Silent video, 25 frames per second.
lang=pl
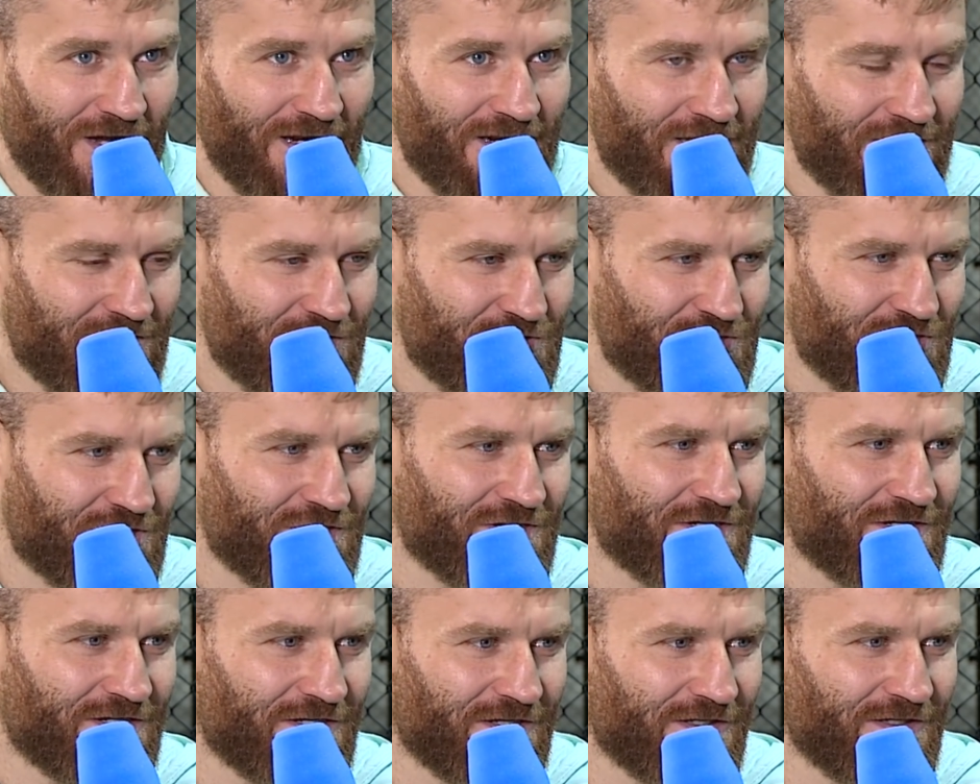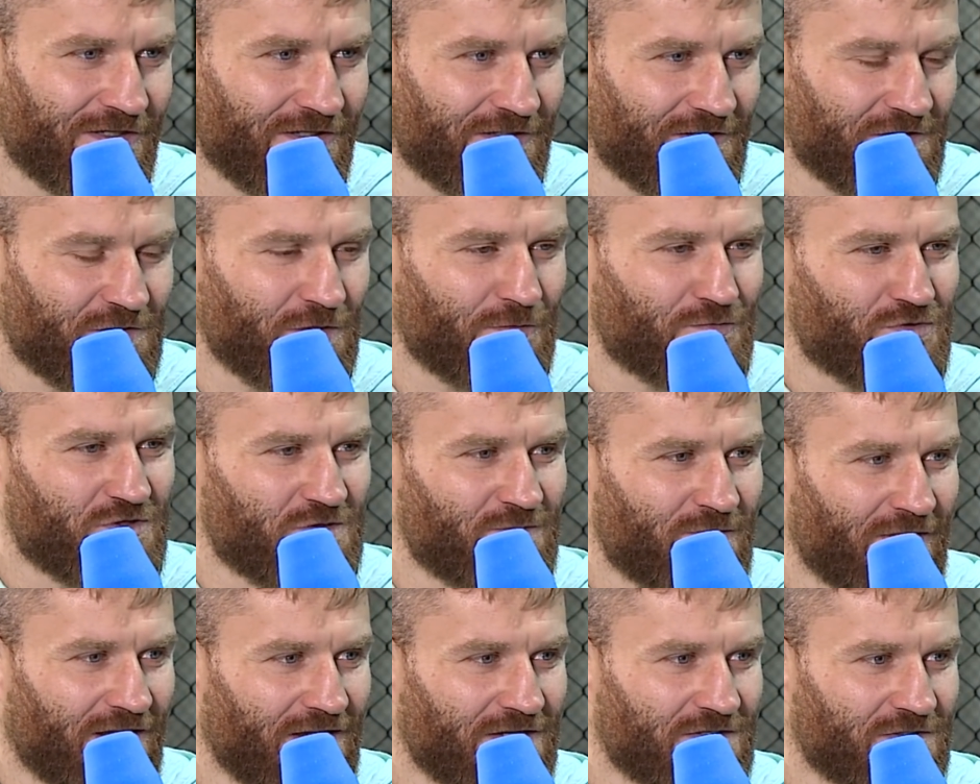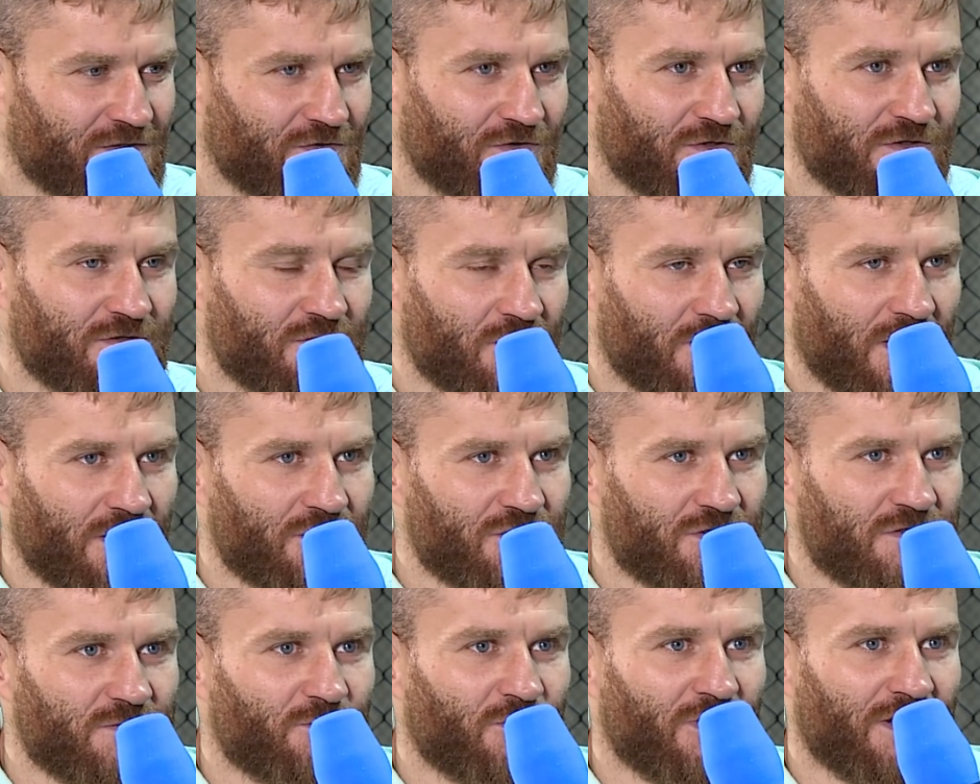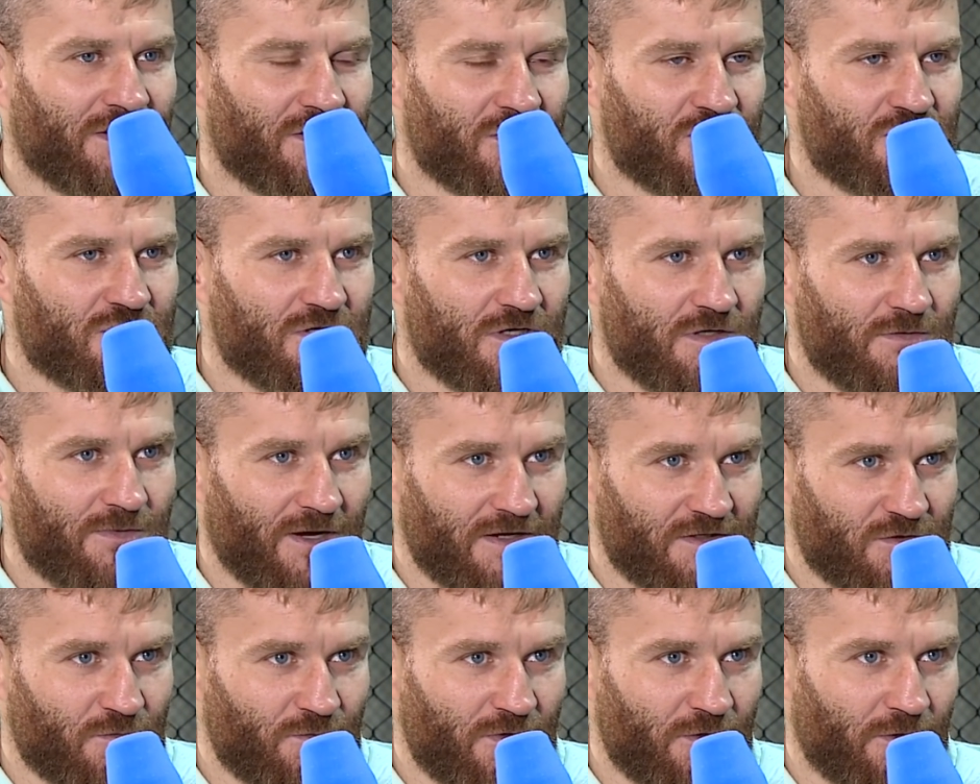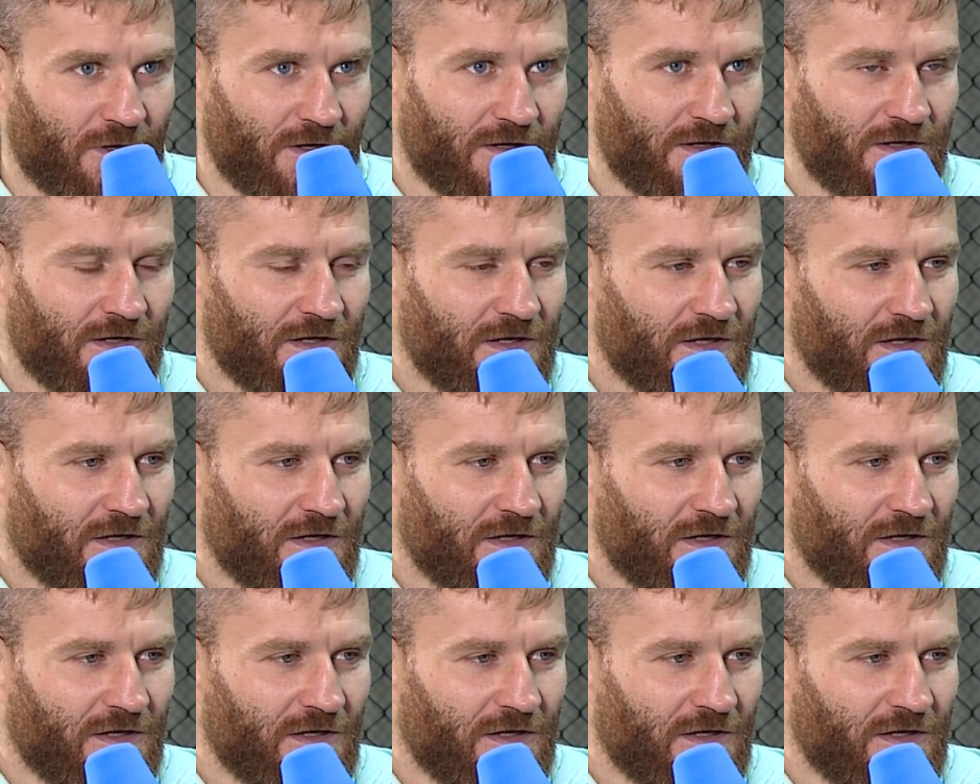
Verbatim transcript: Ale jeżeli idę sobie przez miasto, to jest to raczej sporadyczne i bardzo miłe.